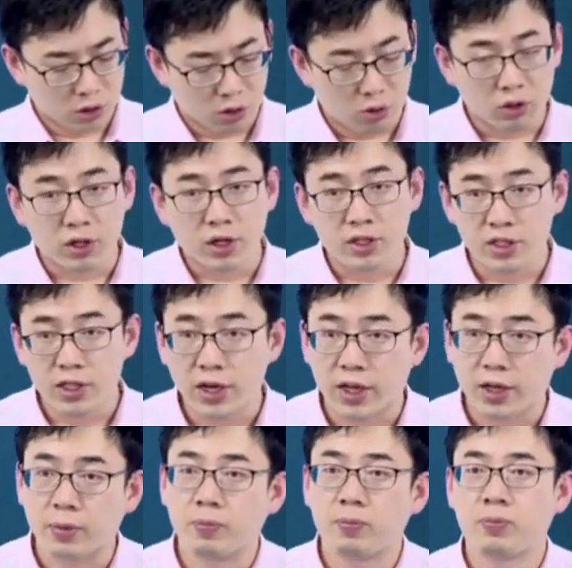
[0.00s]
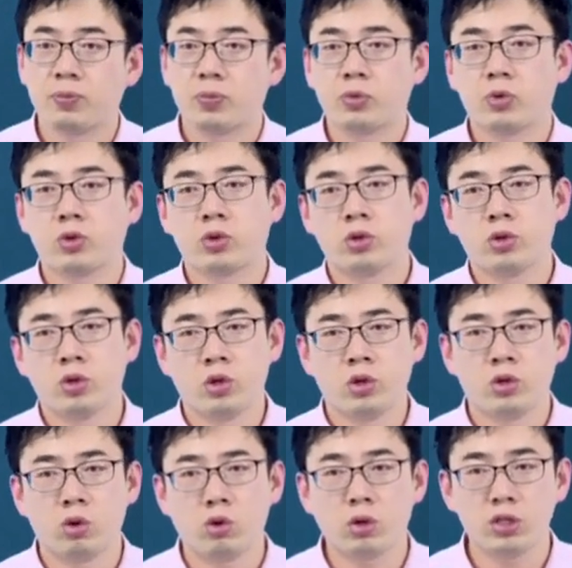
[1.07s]
获得积累，
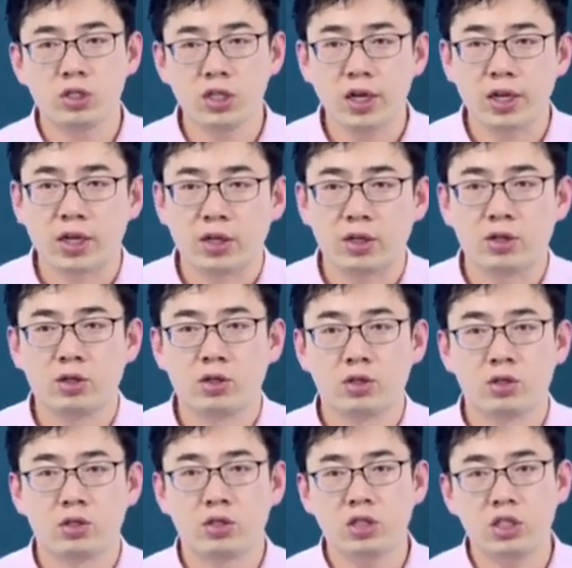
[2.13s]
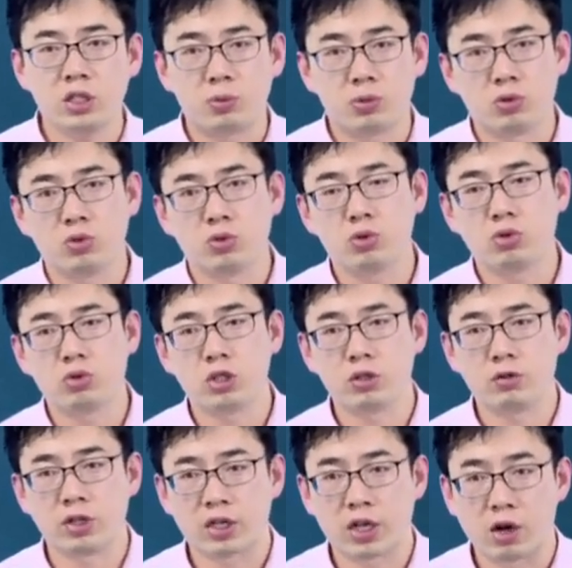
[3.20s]
通过积累进一步促
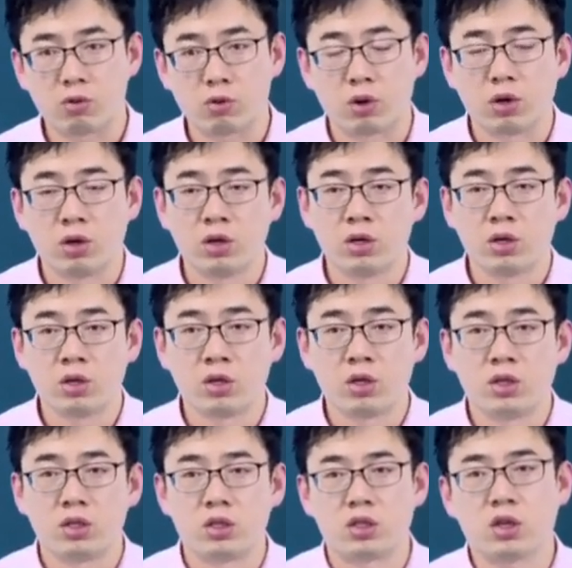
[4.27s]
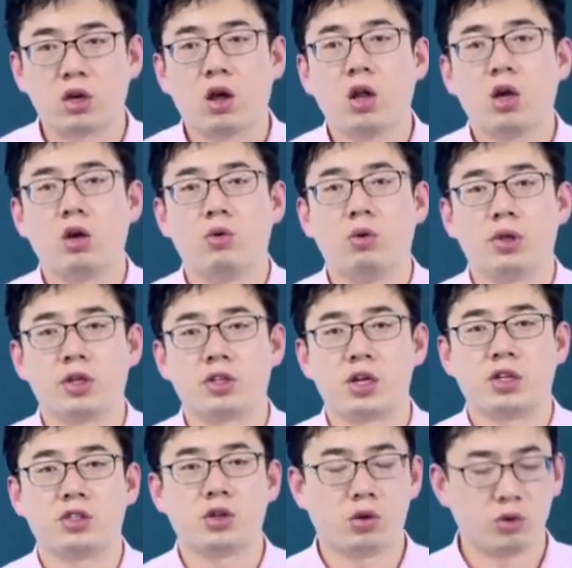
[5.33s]
进我的干活，提高了我的生
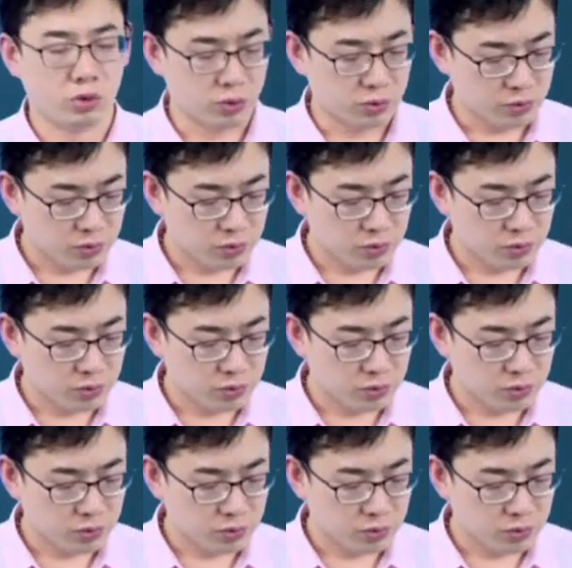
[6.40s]
产效率。